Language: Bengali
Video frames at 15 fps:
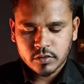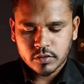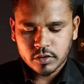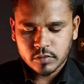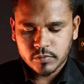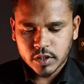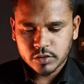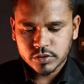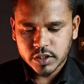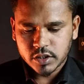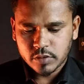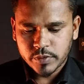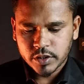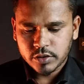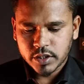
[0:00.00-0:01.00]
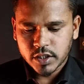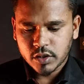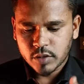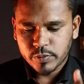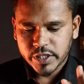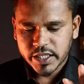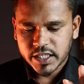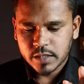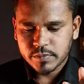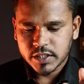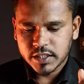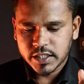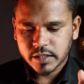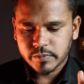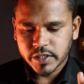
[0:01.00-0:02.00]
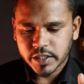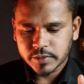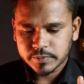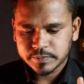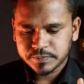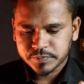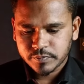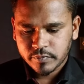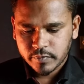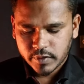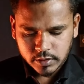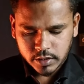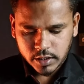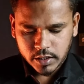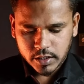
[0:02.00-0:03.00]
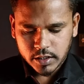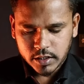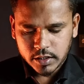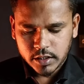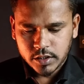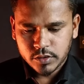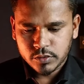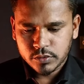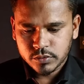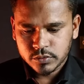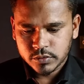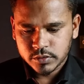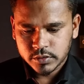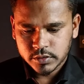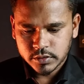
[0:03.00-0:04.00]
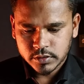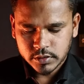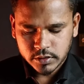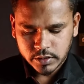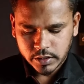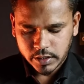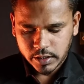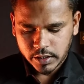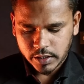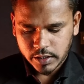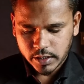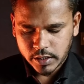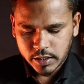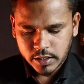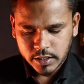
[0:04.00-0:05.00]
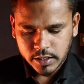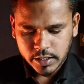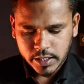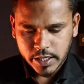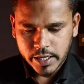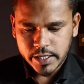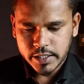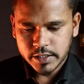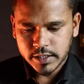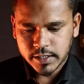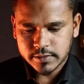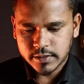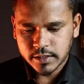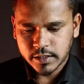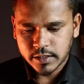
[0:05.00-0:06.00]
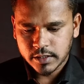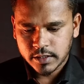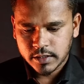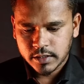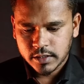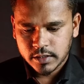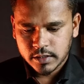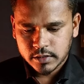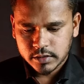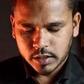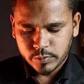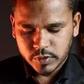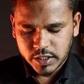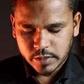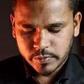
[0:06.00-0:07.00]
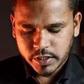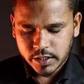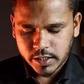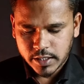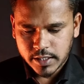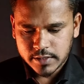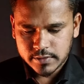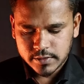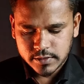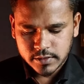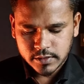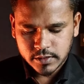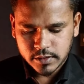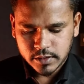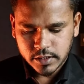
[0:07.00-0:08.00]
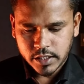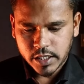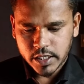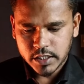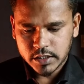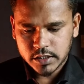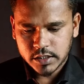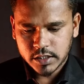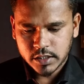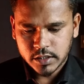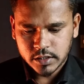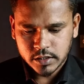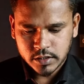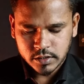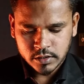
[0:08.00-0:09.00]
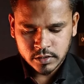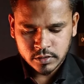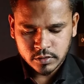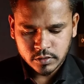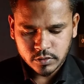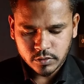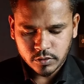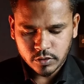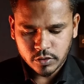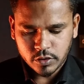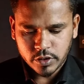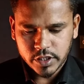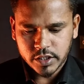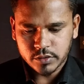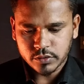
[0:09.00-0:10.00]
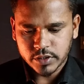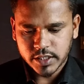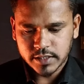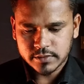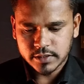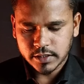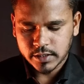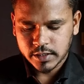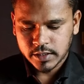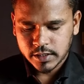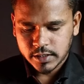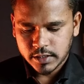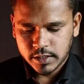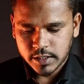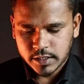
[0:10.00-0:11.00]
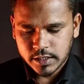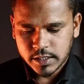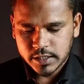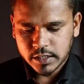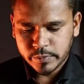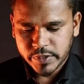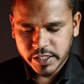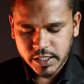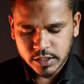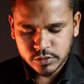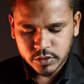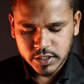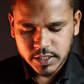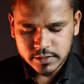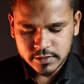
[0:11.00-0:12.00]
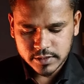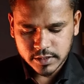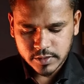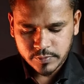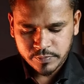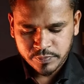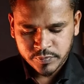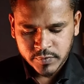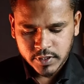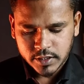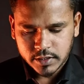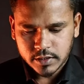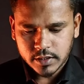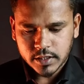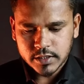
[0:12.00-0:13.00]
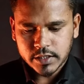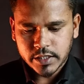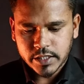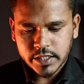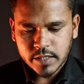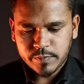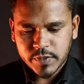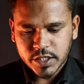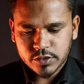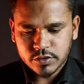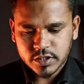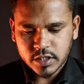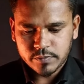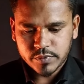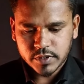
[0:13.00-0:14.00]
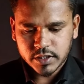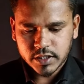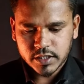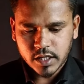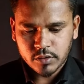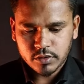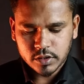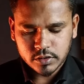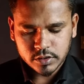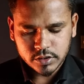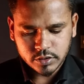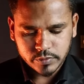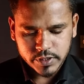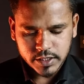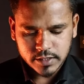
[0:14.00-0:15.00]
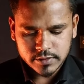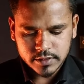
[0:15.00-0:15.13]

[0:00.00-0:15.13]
ক্রম ব্রাউজারটা ওপেন করে নেওয়ার পরে এখানে আপনি লিখবেন কে ইউ এ আই ঠিক আছে তারপর লিখবেন এস এইচ ও ইউ ঠিক আছে লিখলে দেখবেন এখানে চলে আসছে এই যে এই অ্যাপ্লিকেশনটা আপনাদের ডাউনলোড করতে হবে ঠিক